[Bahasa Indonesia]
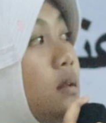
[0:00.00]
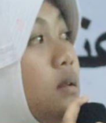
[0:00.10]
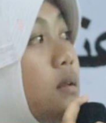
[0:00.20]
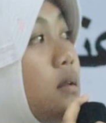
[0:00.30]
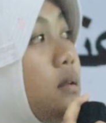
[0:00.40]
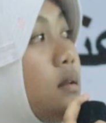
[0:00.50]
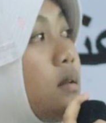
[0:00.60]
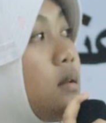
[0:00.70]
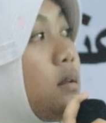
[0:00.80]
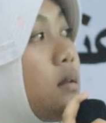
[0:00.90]
isim fi'il
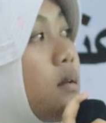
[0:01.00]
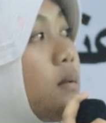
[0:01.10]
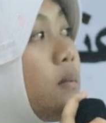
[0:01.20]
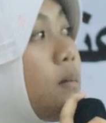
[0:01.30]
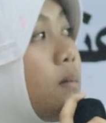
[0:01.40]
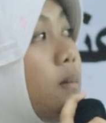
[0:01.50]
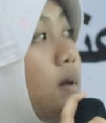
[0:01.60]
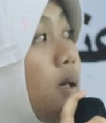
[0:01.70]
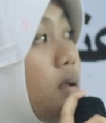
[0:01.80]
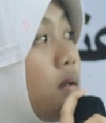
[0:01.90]
huruf.
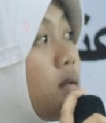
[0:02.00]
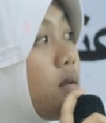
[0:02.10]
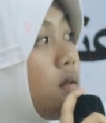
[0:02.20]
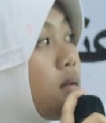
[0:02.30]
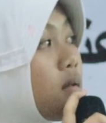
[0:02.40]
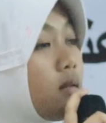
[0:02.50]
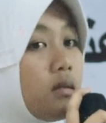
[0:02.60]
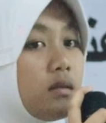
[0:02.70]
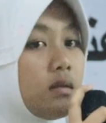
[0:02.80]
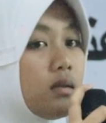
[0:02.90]
Fi'il.
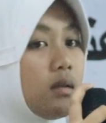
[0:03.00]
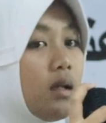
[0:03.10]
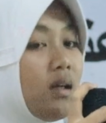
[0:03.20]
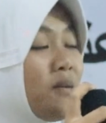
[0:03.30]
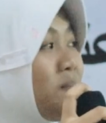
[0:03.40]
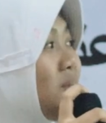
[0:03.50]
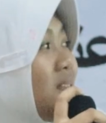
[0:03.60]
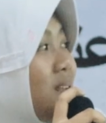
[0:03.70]
Kordon